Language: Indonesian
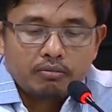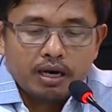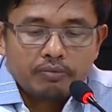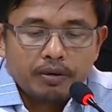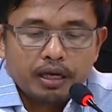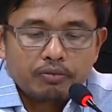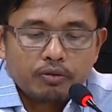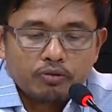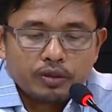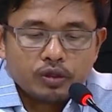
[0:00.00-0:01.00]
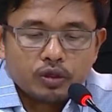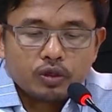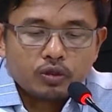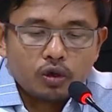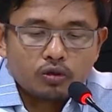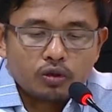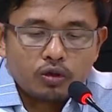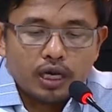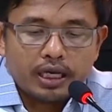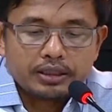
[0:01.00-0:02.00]
Bapak Profesor
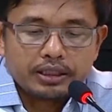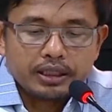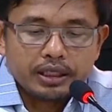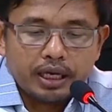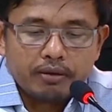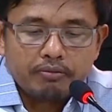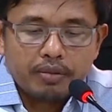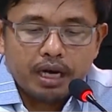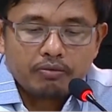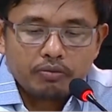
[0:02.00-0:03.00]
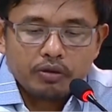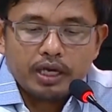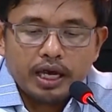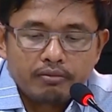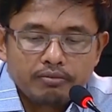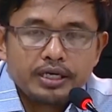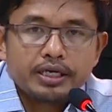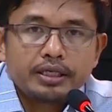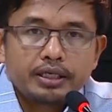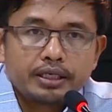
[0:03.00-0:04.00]
Dr. Haji M. Mahfud
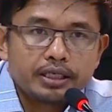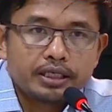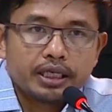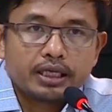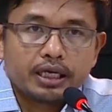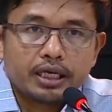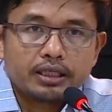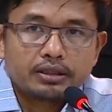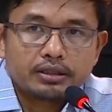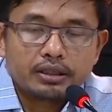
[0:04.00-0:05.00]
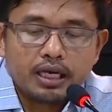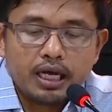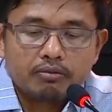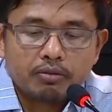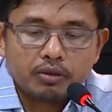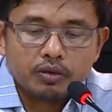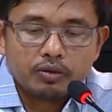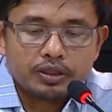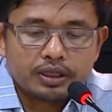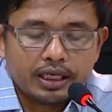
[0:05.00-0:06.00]
MD dinyatakan telah
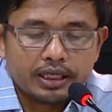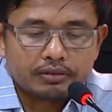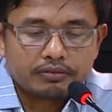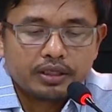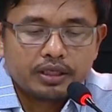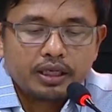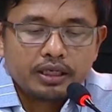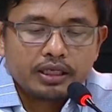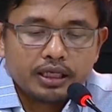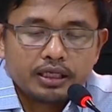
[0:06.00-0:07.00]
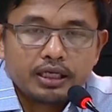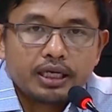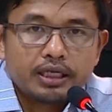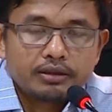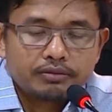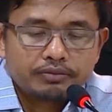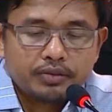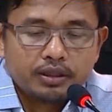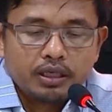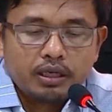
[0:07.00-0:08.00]
memenuhi syarat. Yang ketiga,
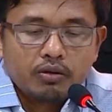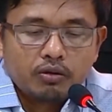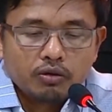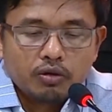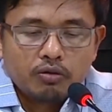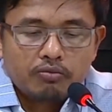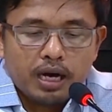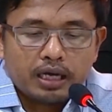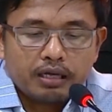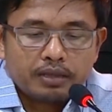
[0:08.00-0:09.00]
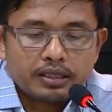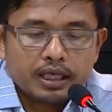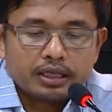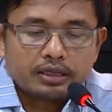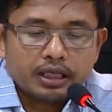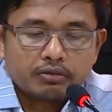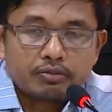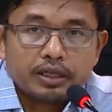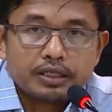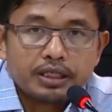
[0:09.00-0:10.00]
untuk bakal pasangan
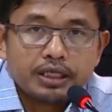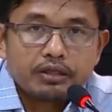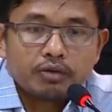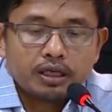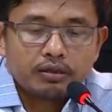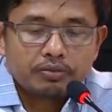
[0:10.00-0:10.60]
calon presiden dan wakil